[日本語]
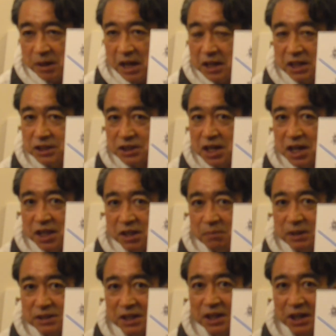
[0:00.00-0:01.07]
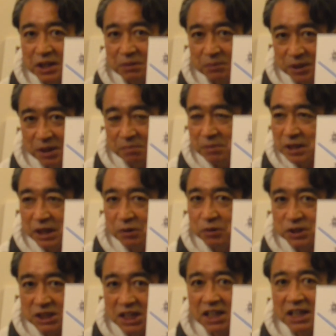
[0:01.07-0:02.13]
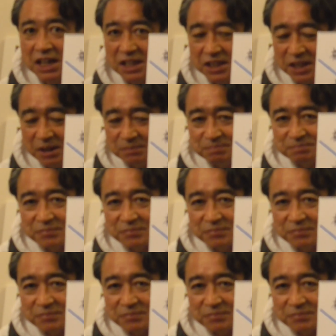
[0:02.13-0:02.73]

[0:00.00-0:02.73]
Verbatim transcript: 話しかけてませんけどもねまだよく知らないんで